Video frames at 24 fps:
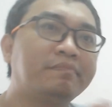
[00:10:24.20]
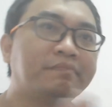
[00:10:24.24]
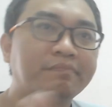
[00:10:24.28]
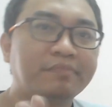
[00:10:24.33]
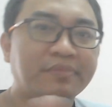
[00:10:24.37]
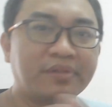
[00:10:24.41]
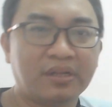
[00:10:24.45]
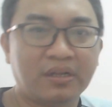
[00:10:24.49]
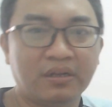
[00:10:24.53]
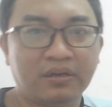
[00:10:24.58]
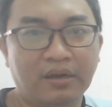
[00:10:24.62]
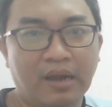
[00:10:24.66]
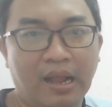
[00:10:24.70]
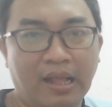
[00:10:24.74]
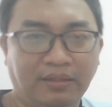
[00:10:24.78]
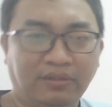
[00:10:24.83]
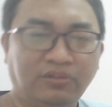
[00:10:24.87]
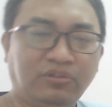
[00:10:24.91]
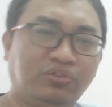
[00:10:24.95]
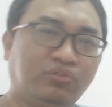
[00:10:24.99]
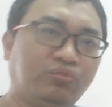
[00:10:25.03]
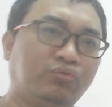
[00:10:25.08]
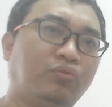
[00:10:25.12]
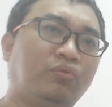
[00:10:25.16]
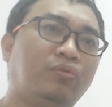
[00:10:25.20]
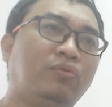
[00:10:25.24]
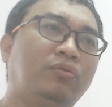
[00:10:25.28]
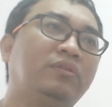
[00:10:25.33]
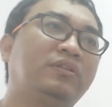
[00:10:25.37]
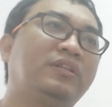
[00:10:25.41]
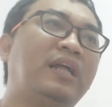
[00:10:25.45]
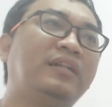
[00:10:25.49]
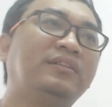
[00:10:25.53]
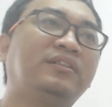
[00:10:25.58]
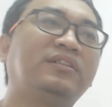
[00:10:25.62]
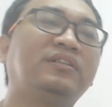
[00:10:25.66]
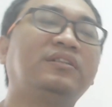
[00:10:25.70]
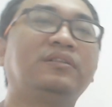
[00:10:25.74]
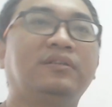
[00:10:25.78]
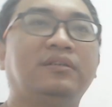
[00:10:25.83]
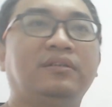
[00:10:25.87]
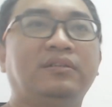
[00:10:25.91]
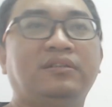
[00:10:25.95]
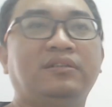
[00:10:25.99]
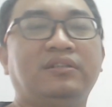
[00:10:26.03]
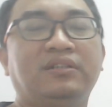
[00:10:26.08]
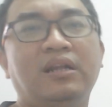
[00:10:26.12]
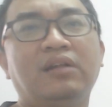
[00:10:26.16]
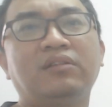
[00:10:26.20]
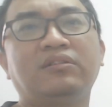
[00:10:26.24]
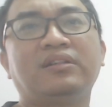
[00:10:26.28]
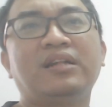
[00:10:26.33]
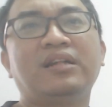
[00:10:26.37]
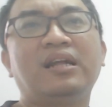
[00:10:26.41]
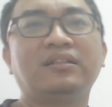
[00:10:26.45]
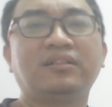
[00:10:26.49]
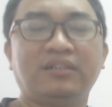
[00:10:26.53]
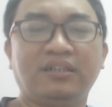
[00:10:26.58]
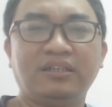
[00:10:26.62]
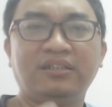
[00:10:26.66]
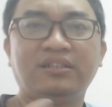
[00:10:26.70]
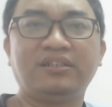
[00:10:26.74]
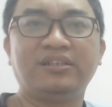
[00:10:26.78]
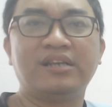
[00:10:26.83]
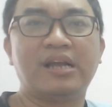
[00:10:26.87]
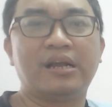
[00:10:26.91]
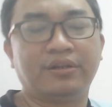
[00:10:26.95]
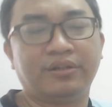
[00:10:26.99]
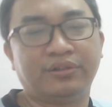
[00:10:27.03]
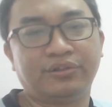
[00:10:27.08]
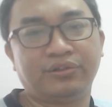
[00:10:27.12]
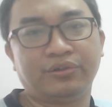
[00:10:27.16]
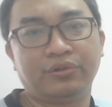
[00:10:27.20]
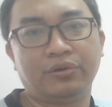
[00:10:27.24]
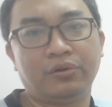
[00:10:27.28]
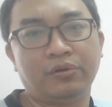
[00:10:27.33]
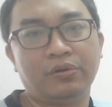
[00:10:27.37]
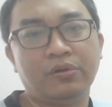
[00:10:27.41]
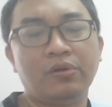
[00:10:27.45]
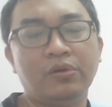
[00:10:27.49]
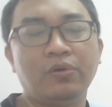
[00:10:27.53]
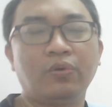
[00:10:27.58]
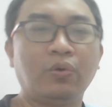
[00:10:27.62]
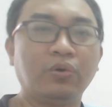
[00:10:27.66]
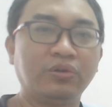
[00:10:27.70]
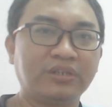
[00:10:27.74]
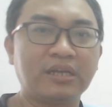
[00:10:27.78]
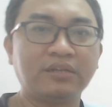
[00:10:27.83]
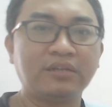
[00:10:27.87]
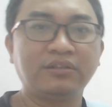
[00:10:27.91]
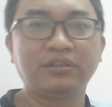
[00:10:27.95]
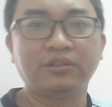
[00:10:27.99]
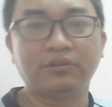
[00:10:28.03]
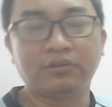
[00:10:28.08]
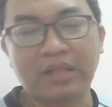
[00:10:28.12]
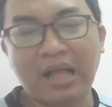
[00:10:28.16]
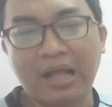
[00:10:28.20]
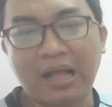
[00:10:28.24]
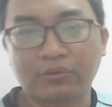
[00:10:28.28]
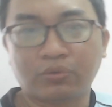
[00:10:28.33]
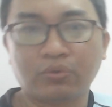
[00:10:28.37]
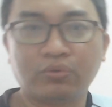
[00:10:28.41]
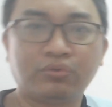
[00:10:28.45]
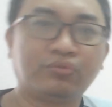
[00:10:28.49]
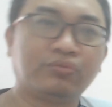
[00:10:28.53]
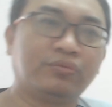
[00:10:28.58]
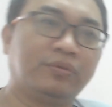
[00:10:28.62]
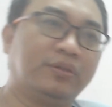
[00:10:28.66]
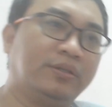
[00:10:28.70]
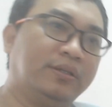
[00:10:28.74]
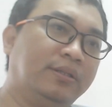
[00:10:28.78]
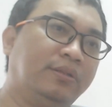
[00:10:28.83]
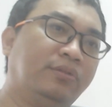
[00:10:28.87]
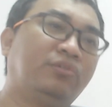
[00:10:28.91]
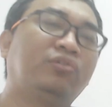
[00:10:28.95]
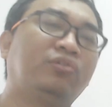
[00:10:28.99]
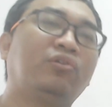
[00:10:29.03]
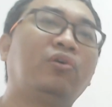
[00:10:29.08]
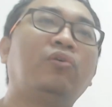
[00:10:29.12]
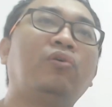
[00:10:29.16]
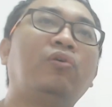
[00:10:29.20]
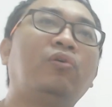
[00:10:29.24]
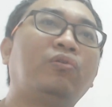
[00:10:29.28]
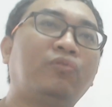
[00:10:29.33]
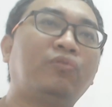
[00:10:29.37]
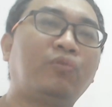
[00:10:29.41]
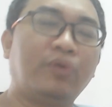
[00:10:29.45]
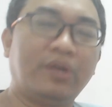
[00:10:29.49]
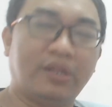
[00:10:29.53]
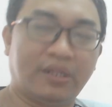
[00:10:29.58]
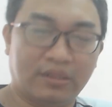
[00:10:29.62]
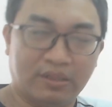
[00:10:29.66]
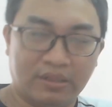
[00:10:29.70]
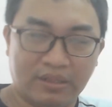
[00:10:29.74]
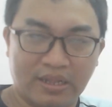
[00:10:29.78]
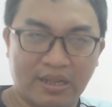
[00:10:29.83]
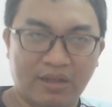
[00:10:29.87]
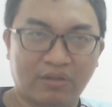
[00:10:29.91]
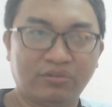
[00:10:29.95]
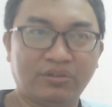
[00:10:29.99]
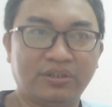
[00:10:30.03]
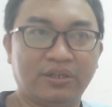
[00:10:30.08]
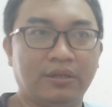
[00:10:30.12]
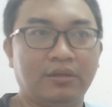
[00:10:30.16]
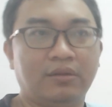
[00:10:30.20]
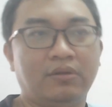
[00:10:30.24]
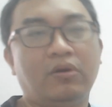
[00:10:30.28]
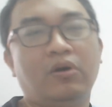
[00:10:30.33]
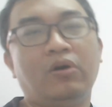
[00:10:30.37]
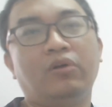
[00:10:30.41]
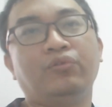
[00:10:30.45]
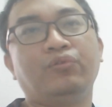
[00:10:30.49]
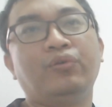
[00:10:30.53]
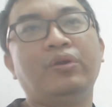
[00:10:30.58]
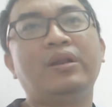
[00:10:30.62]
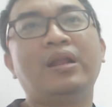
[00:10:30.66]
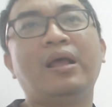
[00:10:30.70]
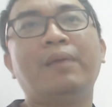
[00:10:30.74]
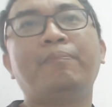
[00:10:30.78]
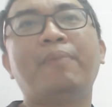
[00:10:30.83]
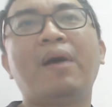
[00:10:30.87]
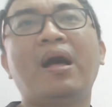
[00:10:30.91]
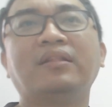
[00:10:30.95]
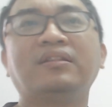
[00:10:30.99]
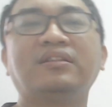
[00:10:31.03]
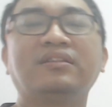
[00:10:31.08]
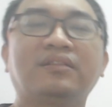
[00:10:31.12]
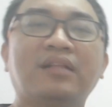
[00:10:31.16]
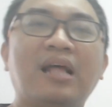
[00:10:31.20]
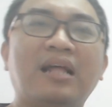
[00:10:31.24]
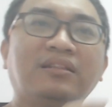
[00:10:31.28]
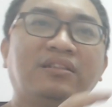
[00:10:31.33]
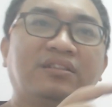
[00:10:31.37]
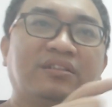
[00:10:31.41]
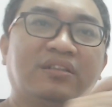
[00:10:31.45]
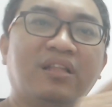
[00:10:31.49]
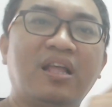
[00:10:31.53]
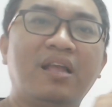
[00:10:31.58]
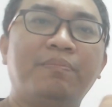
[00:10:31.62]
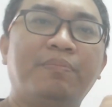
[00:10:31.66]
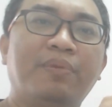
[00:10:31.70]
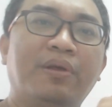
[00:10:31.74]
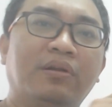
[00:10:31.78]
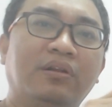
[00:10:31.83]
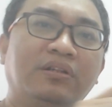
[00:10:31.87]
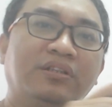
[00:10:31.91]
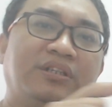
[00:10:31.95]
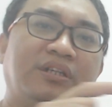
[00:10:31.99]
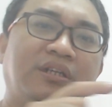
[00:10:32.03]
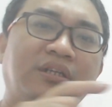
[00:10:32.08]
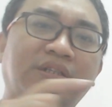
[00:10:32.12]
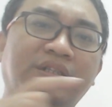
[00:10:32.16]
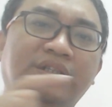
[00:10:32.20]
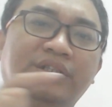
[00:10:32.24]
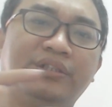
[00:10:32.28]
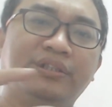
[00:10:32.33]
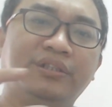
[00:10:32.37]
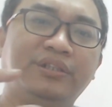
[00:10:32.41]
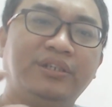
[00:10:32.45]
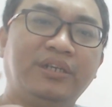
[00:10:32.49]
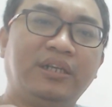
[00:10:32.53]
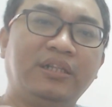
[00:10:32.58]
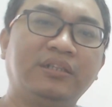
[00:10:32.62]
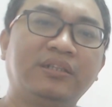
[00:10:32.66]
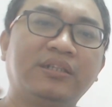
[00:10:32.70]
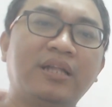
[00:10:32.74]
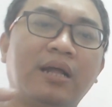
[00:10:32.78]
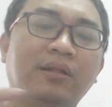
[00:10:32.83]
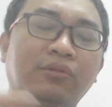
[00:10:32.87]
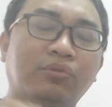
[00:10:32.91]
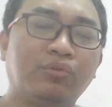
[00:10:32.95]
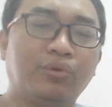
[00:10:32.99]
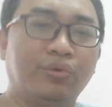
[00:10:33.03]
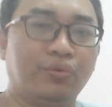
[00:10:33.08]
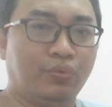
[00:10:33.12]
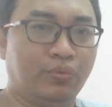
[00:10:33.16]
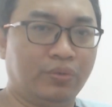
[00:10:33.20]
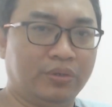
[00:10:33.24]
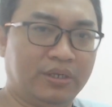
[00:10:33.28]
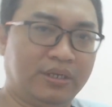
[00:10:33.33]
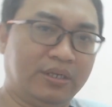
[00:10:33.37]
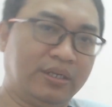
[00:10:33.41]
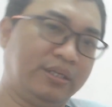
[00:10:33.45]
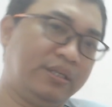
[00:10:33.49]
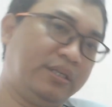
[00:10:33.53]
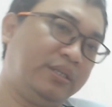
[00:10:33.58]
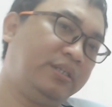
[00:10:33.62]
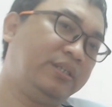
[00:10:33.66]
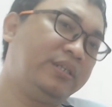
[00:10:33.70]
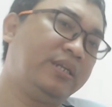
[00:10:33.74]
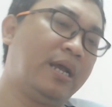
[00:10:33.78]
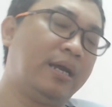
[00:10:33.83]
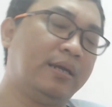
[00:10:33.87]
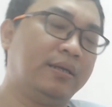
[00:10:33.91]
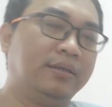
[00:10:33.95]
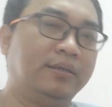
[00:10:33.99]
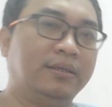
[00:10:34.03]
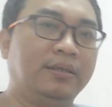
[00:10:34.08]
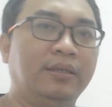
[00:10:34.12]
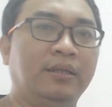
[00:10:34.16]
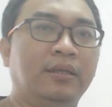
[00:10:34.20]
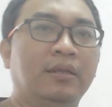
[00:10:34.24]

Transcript: 很难说，但是呢，只要这样子一讲的时候，我相信大多数的人都会了解哦。原来八字它只代表的是一个时间上对我的一个影响而已，